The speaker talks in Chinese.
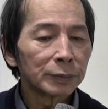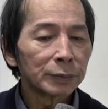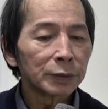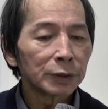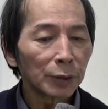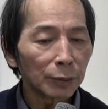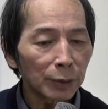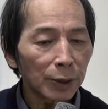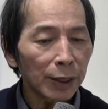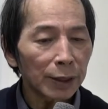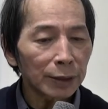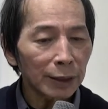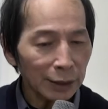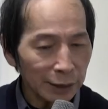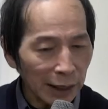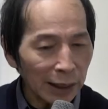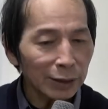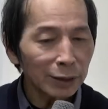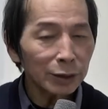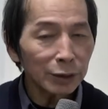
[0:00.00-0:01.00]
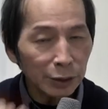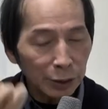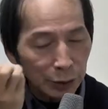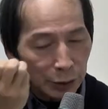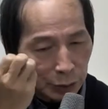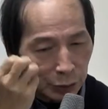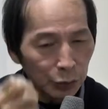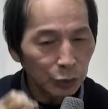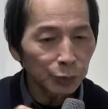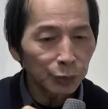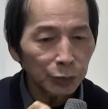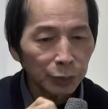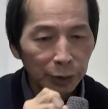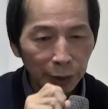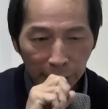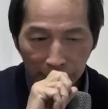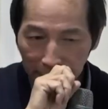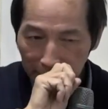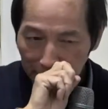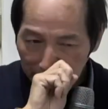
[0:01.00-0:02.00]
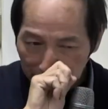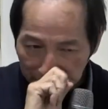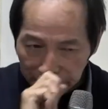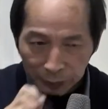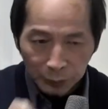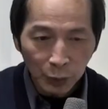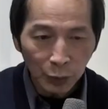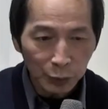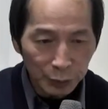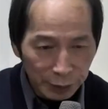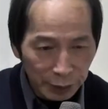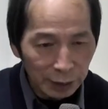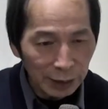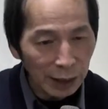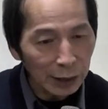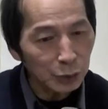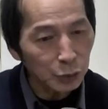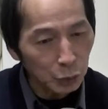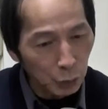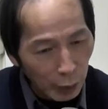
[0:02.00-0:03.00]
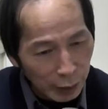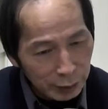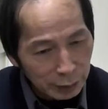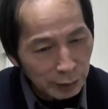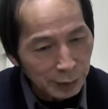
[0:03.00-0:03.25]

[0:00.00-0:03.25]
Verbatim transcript: 对不对？他看的只是局部的某些，他很专